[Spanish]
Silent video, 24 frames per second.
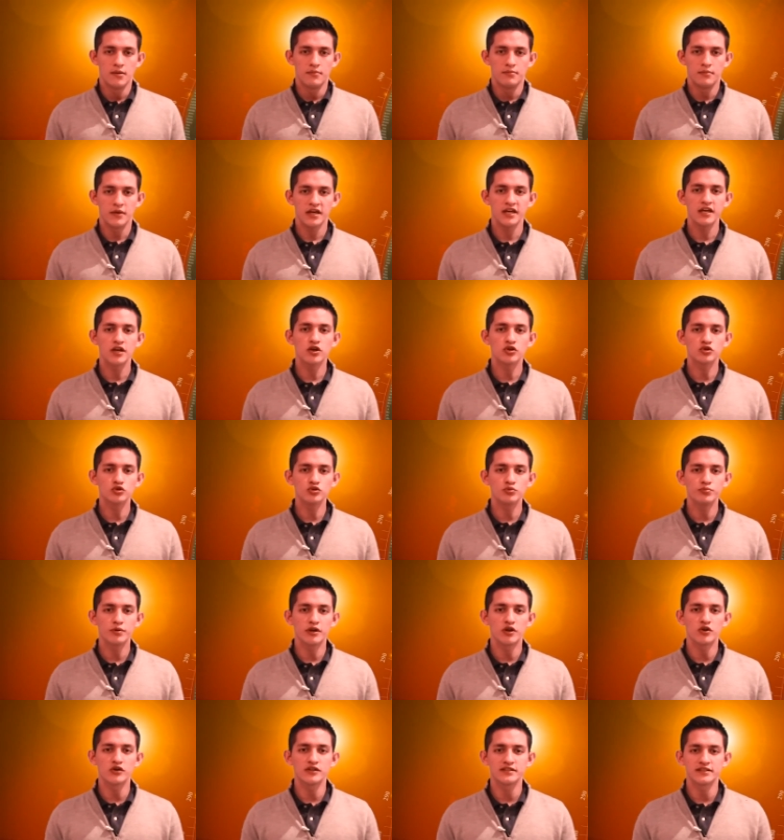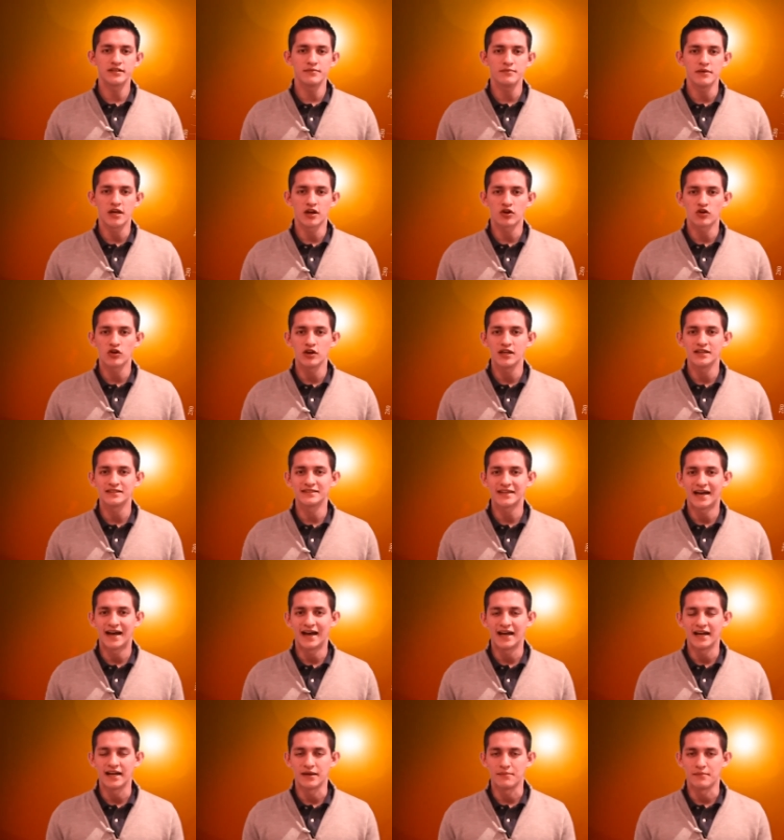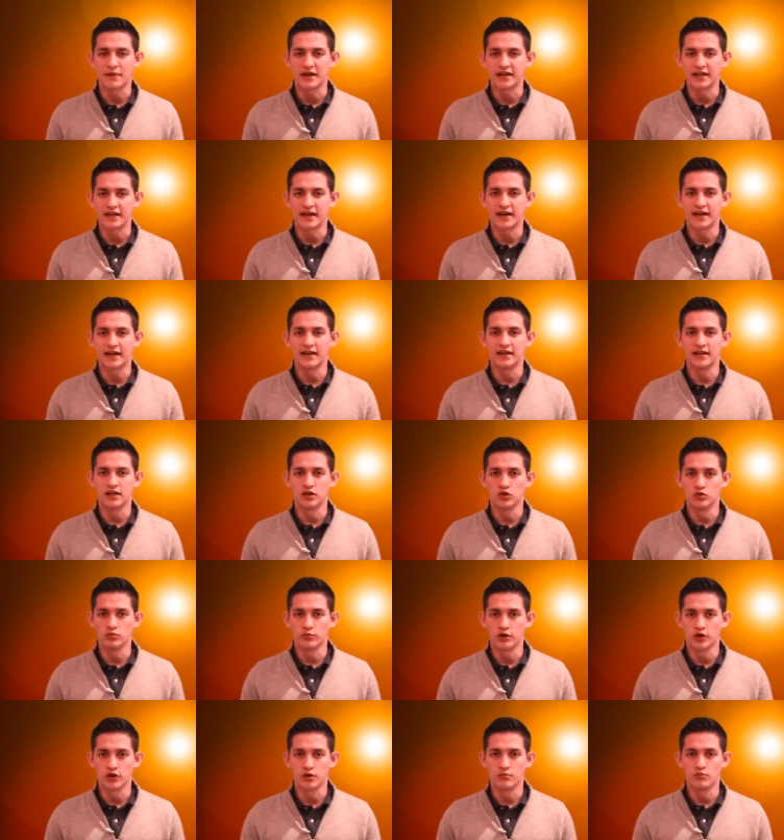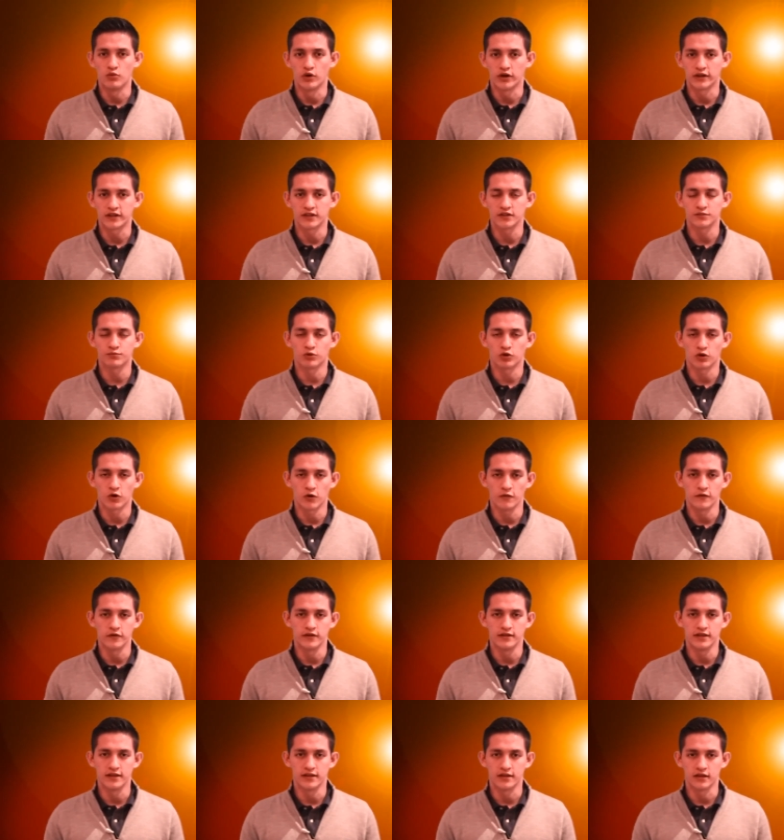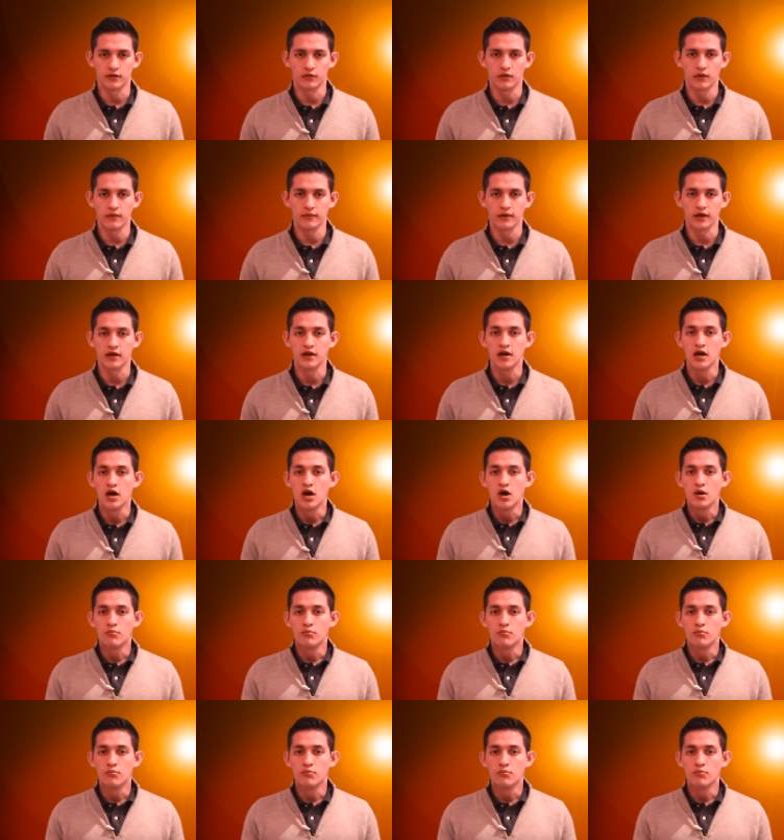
México superó este miércoles a Alemania en el número de muertes por COVID-19,